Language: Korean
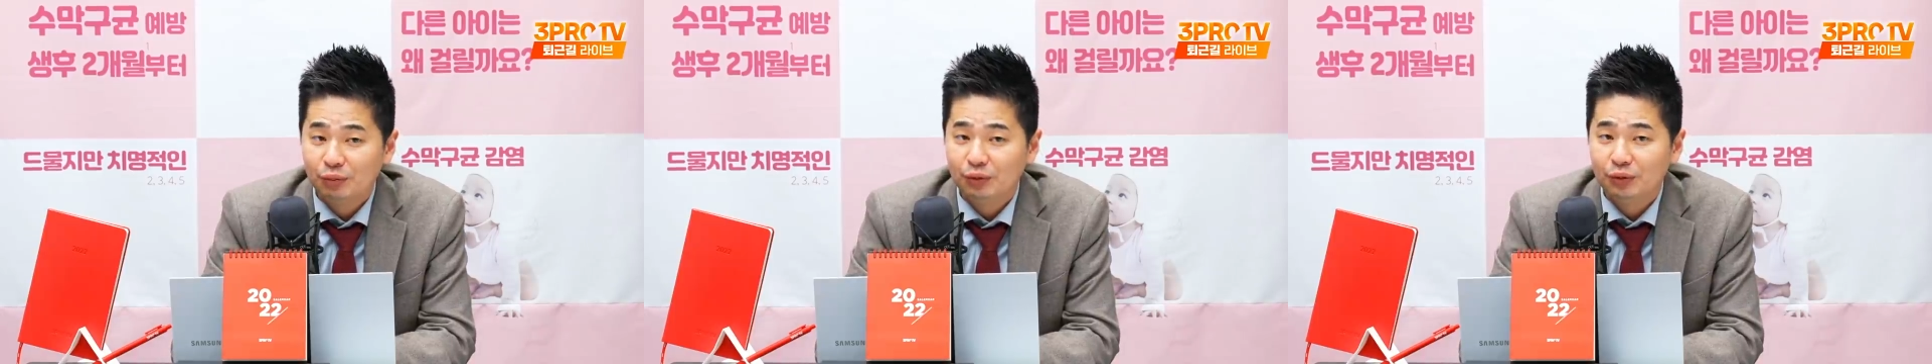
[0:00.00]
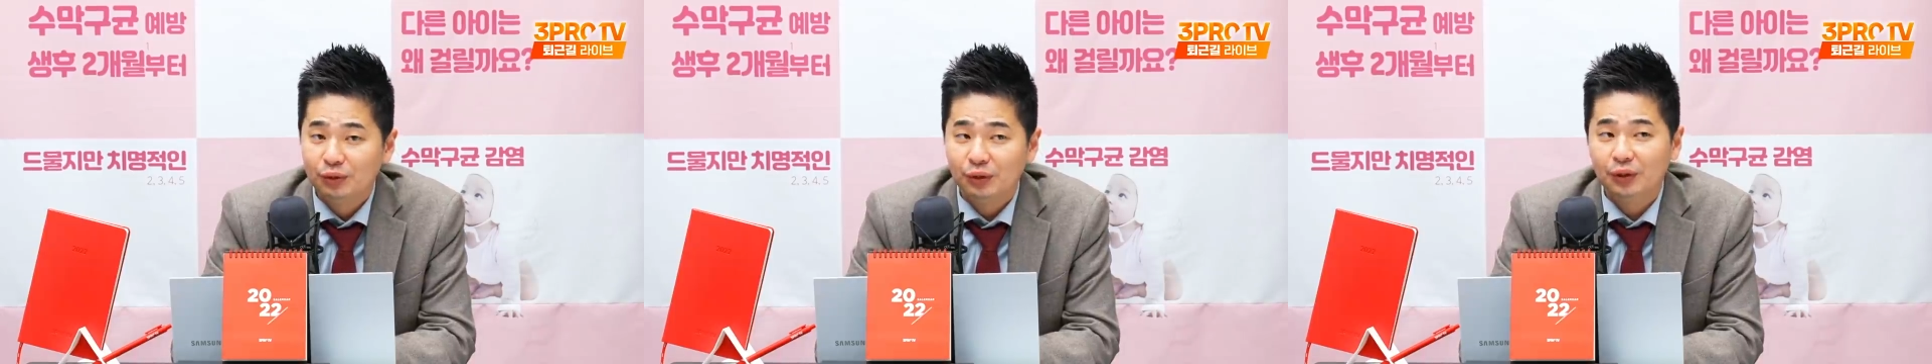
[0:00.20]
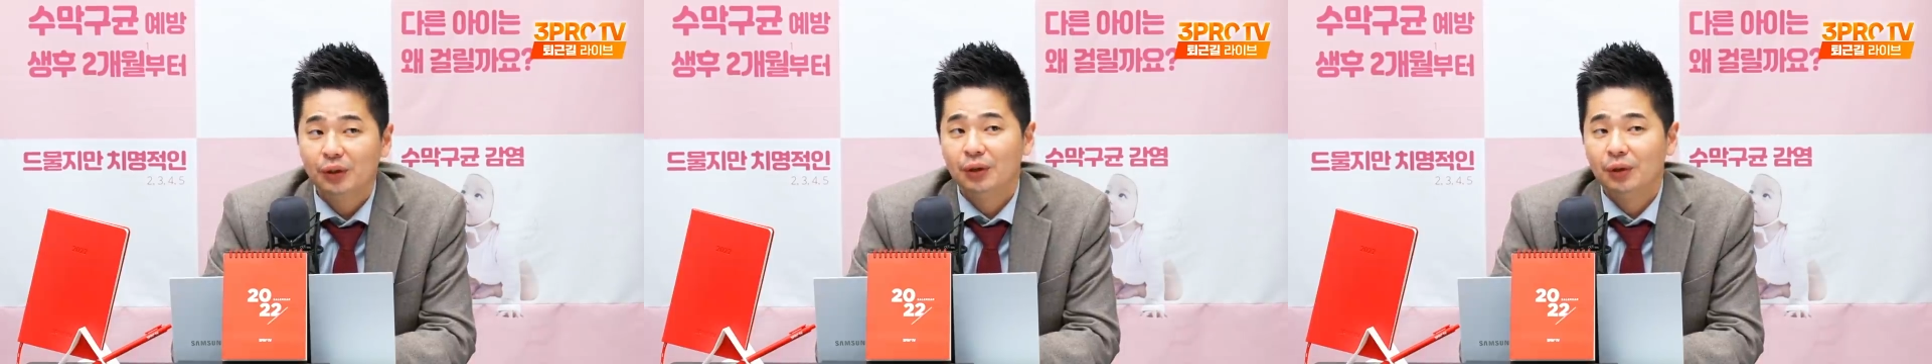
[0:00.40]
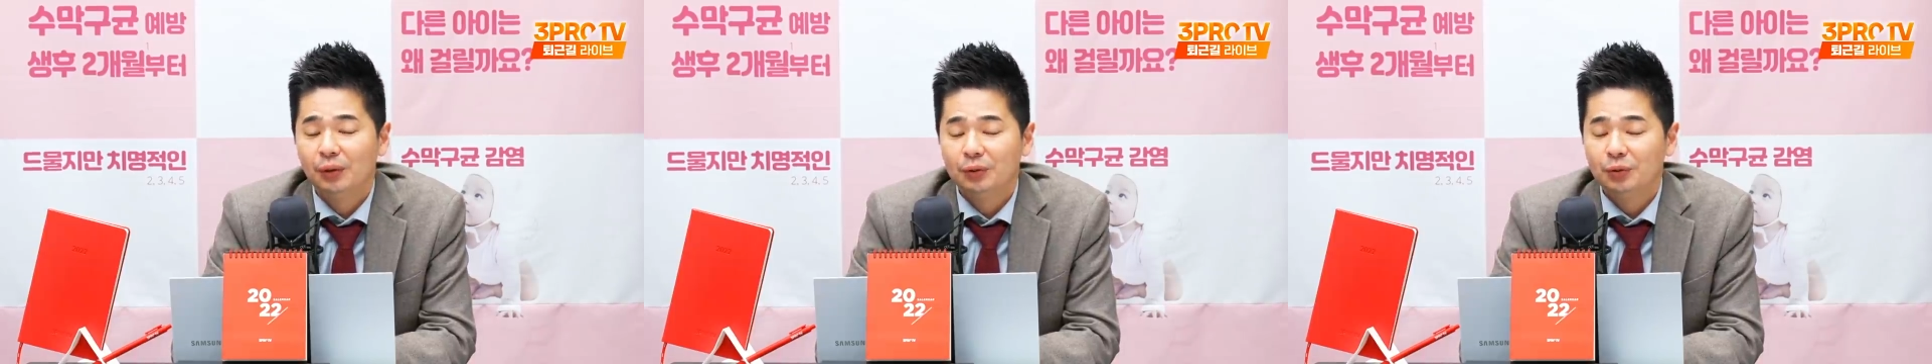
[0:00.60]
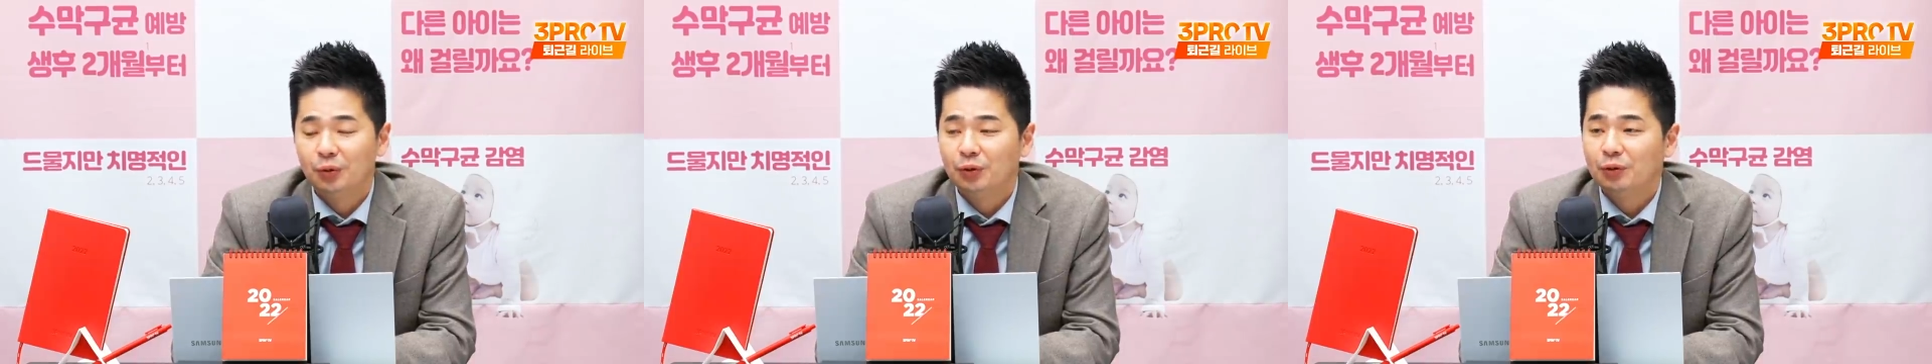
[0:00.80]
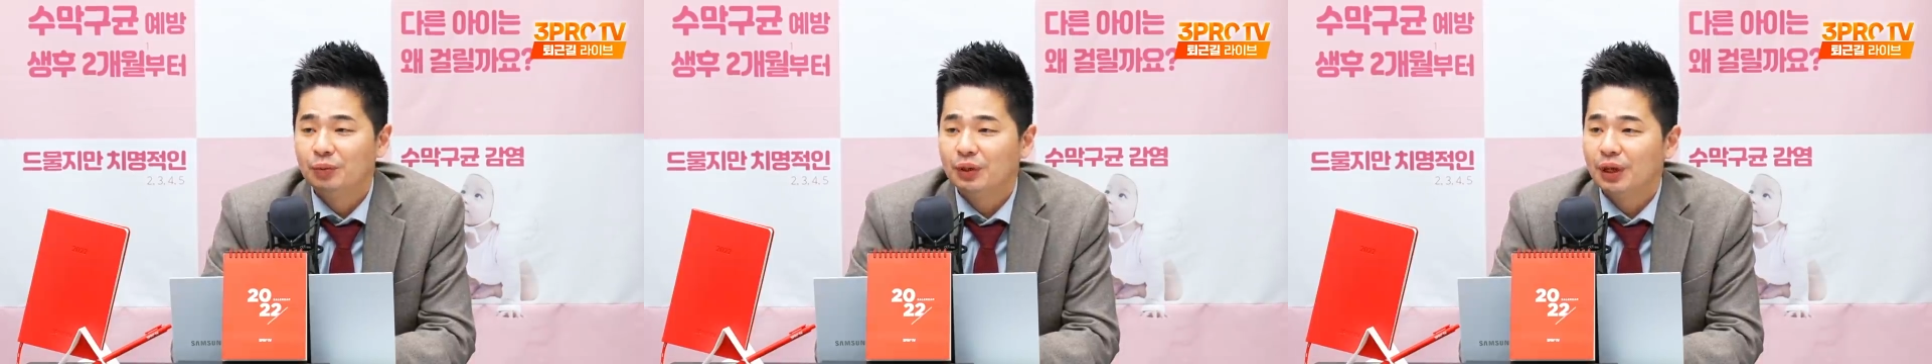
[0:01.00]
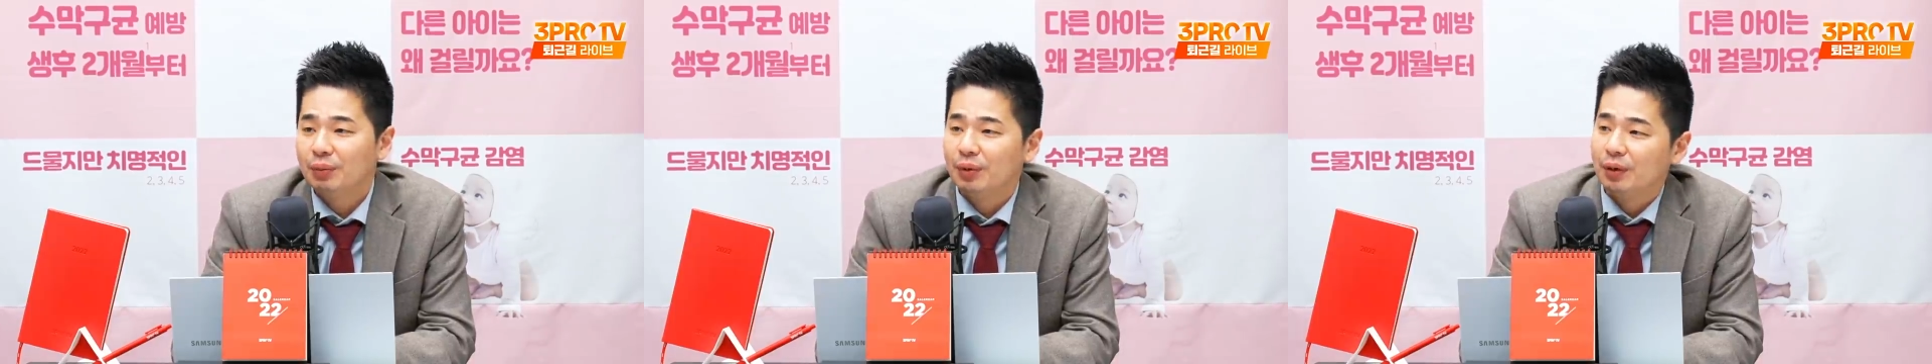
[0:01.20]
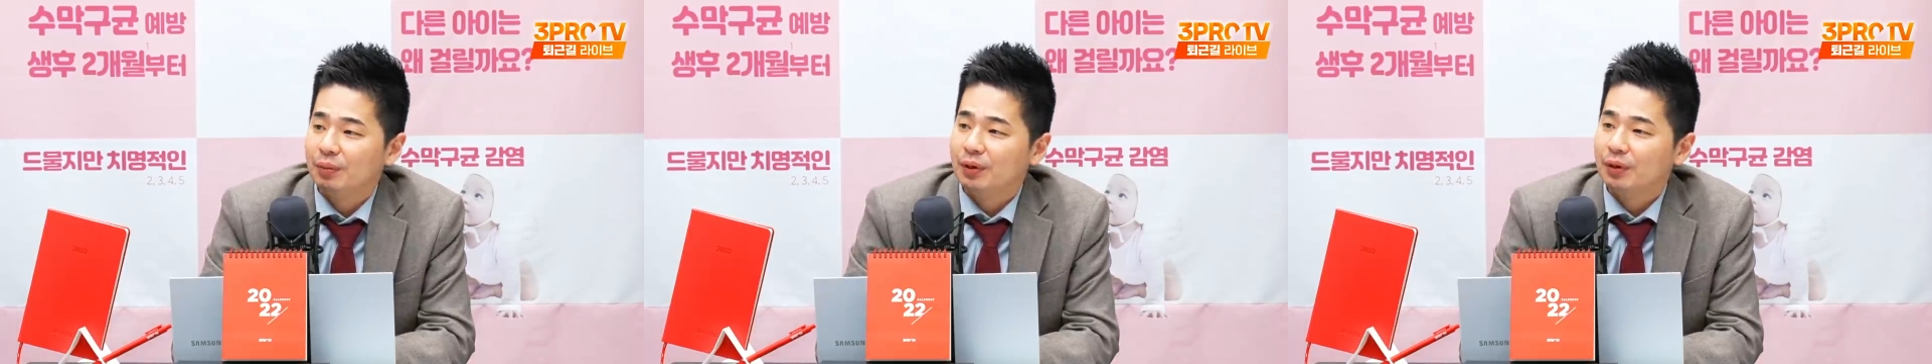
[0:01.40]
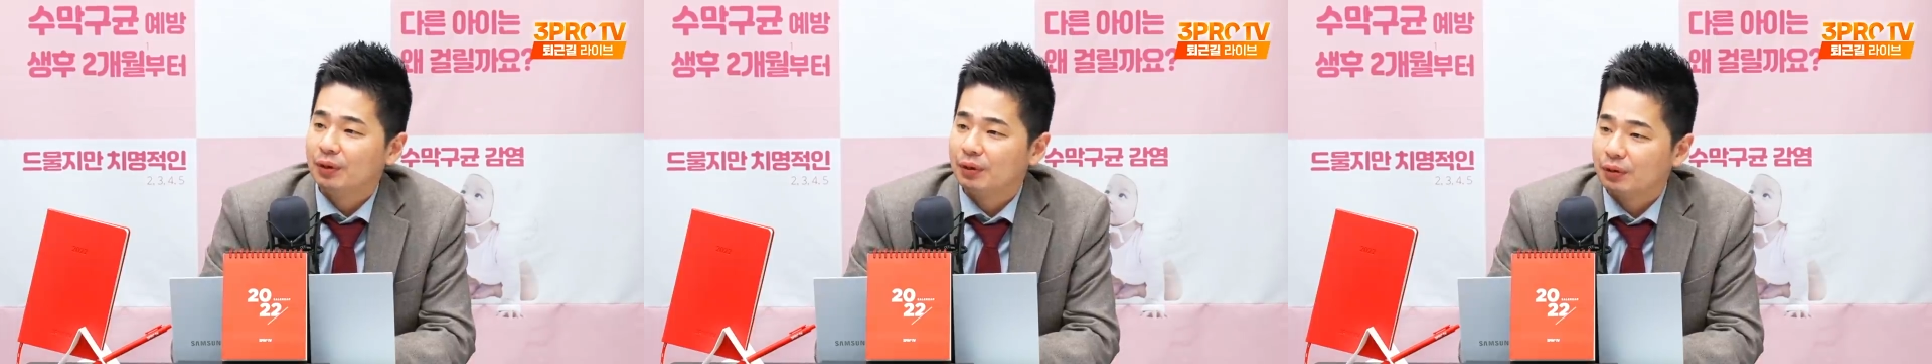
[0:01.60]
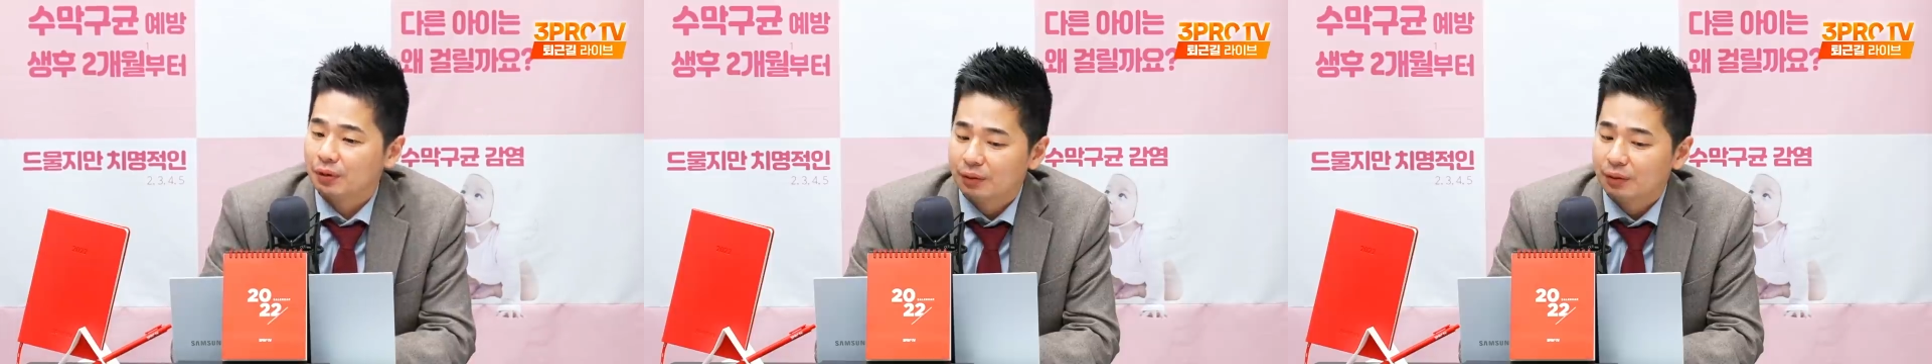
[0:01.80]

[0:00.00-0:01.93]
분들이 조금이나 매매